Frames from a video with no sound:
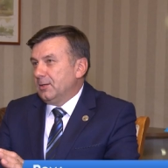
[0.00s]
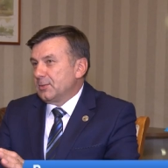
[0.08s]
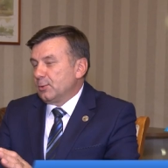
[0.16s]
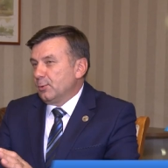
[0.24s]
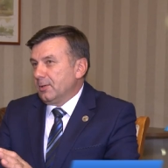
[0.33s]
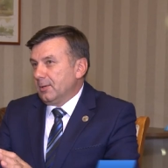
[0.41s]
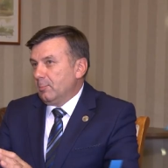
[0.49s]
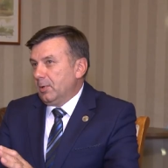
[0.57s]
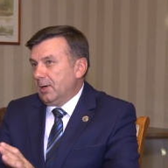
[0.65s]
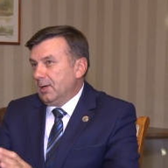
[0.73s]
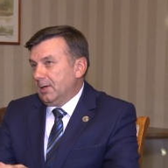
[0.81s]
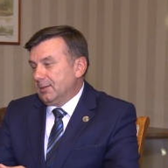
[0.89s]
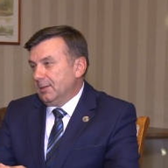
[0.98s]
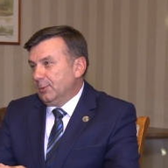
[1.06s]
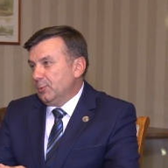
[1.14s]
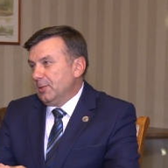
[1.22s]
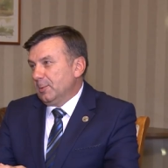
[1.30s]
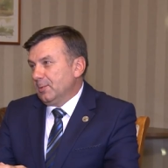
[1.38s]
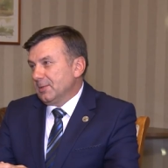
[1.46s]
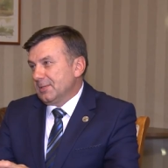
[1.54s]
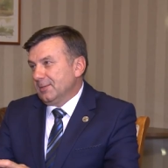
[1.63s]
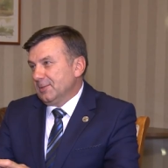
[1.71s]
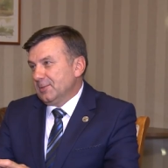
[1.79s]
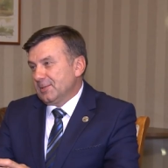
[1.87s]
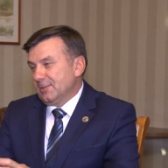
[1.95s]
История богата, но я бы
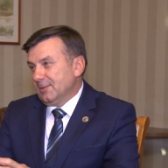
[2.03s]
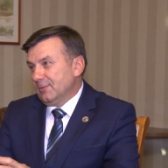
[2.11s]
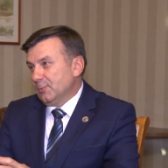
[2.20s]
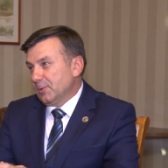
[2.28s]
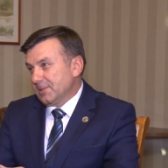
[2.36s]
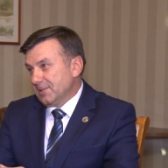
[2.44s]
остановился на двух